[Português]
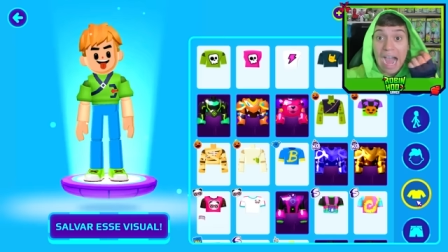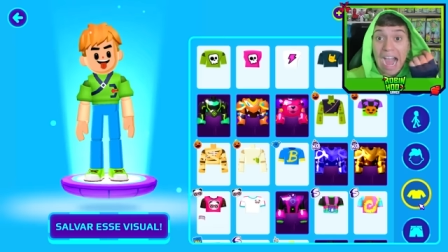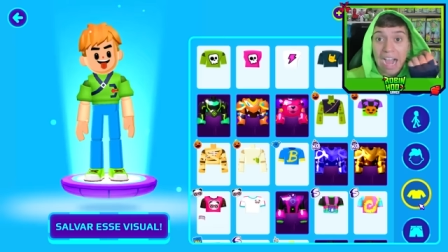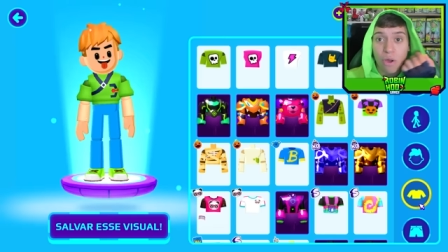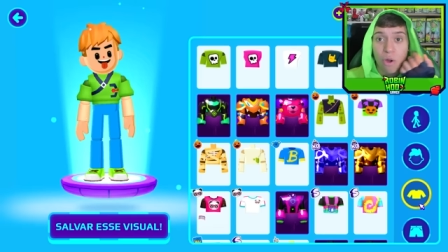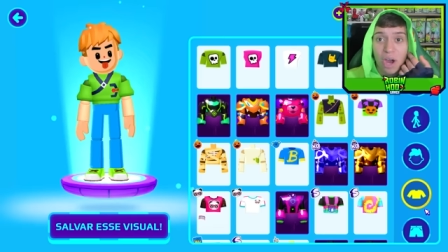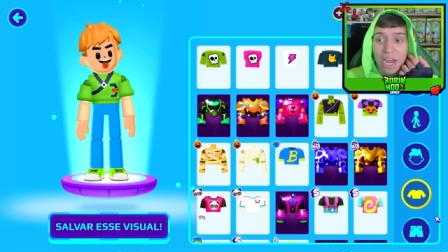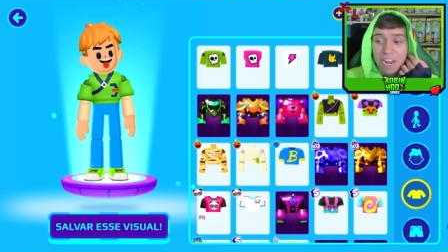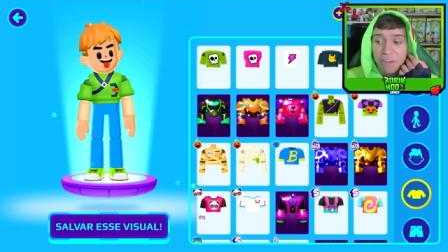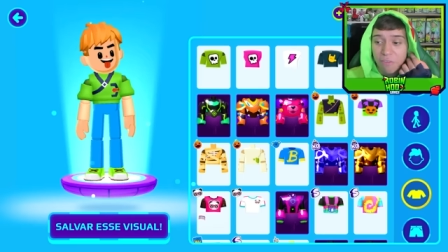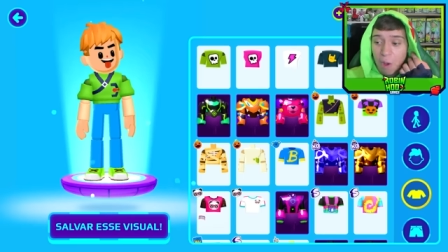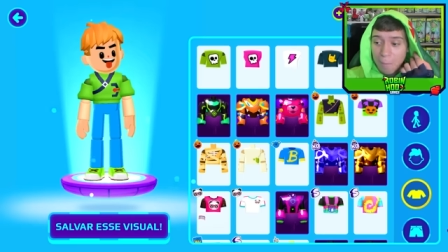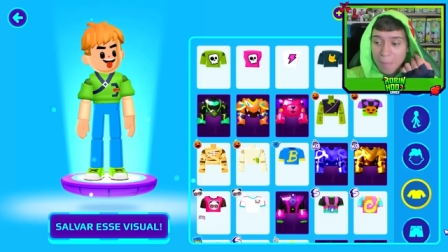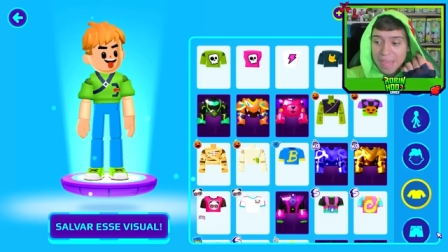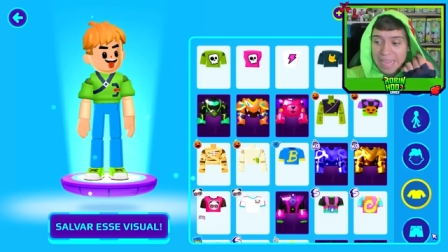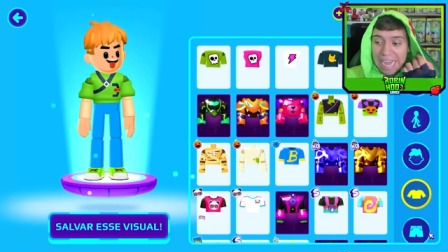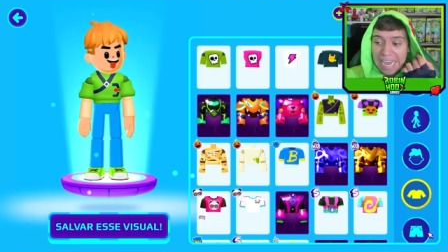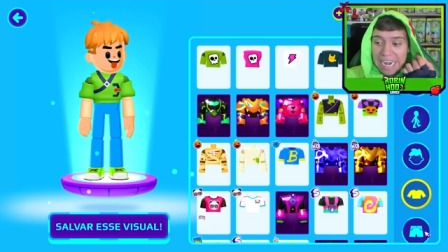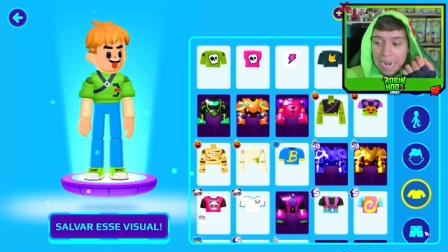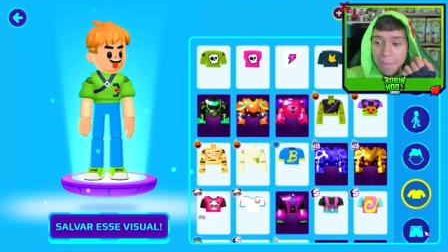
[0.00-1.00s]
Agora eu vou
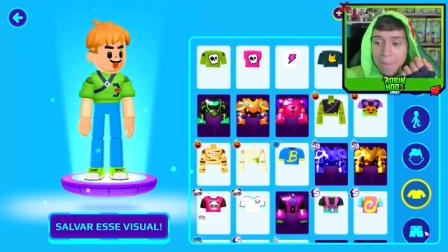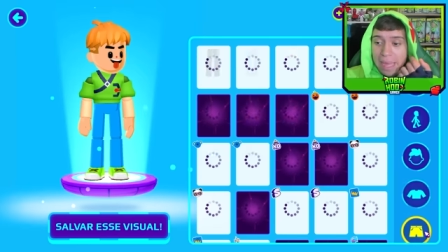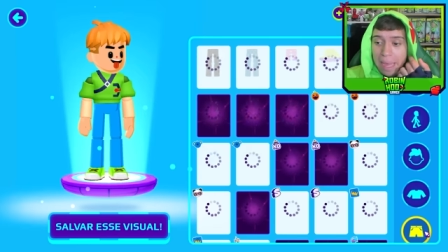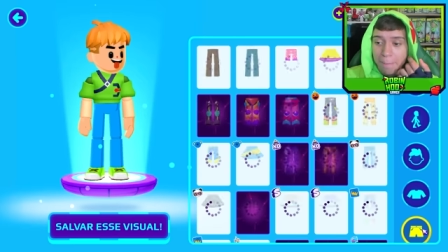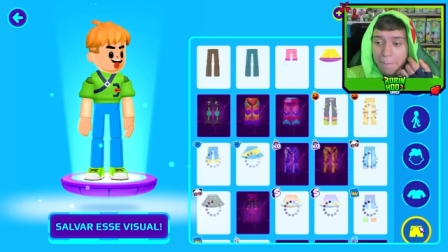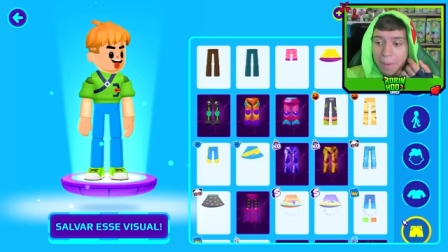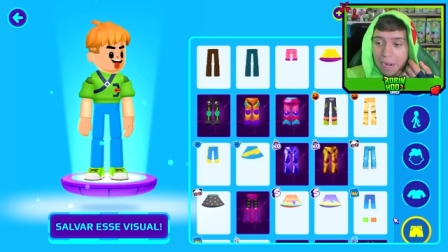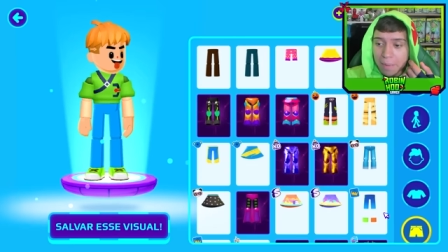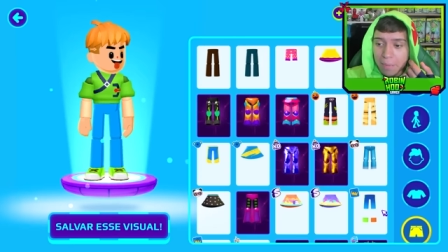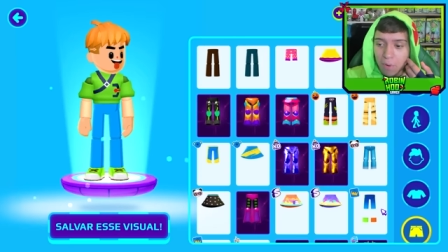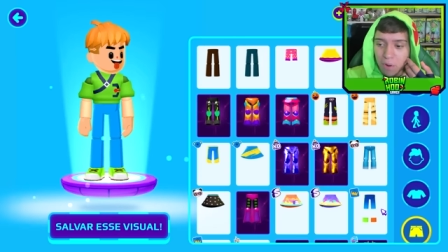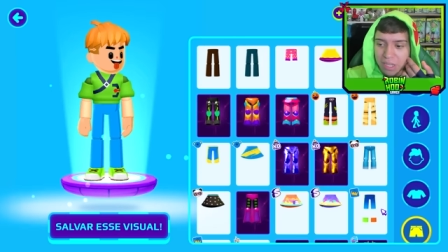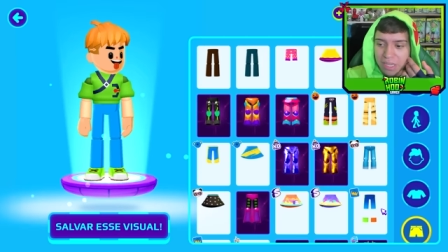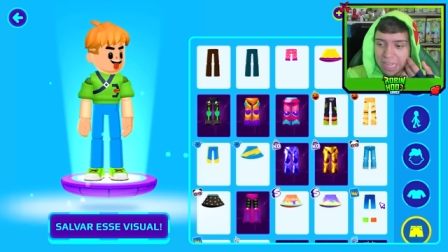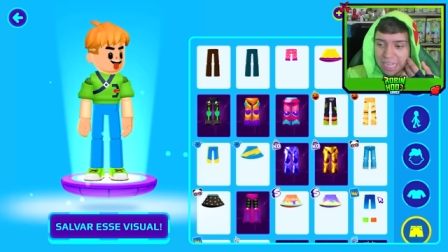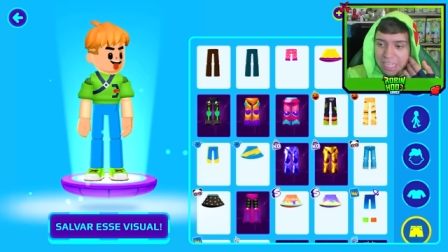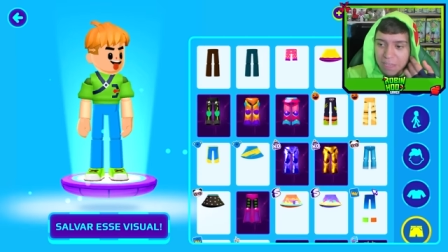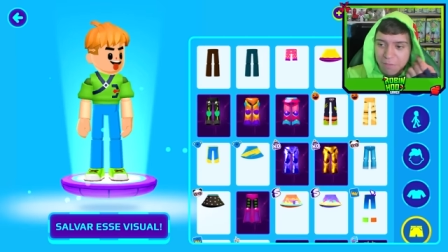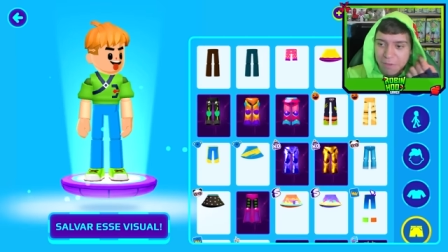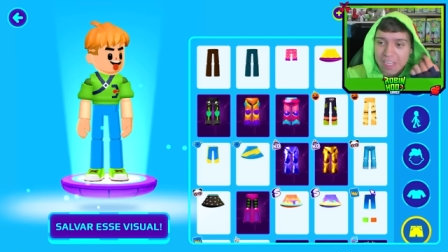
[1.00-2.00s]
pegar a minha
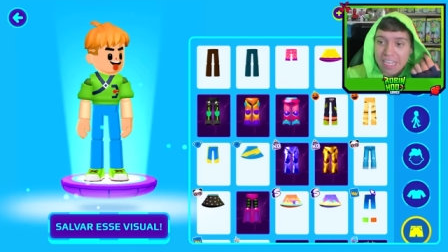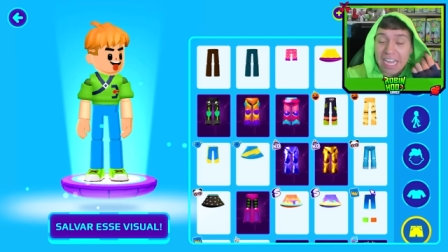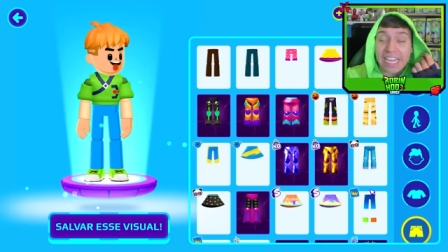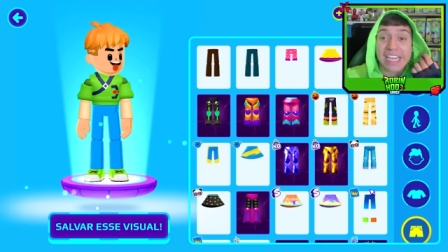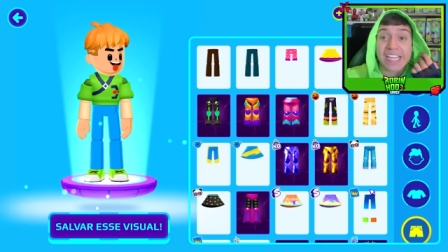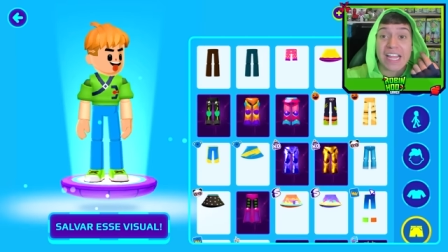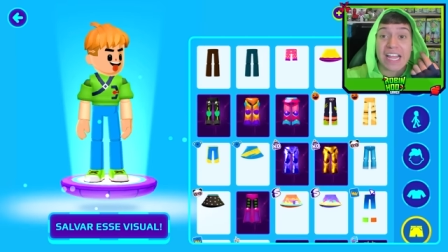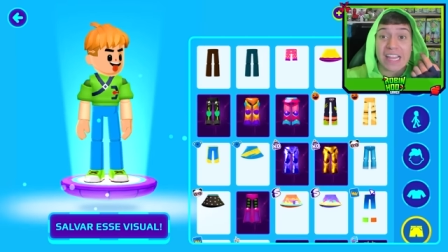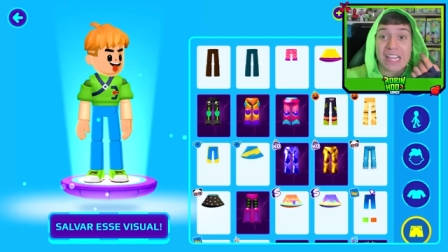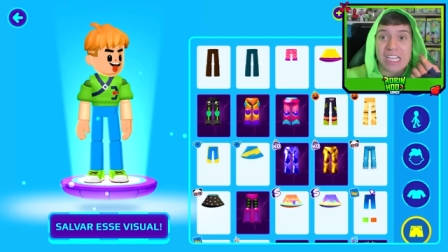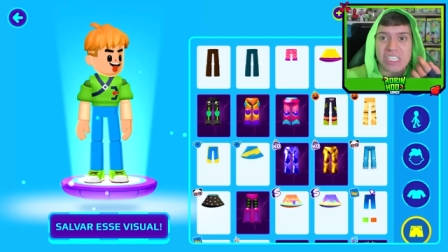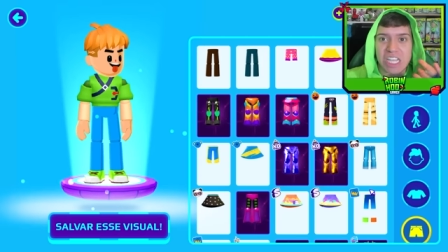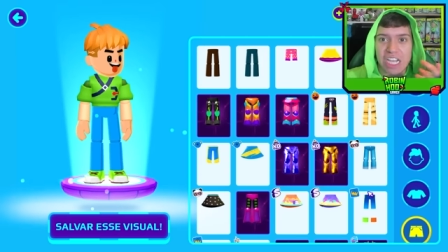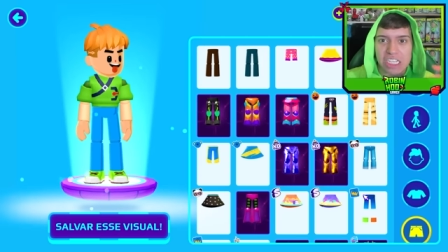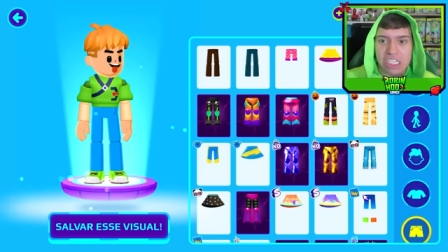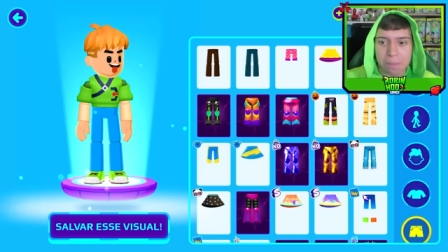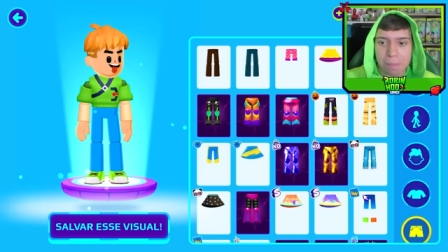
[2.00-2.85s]
bermuda, que fica aqui na lista de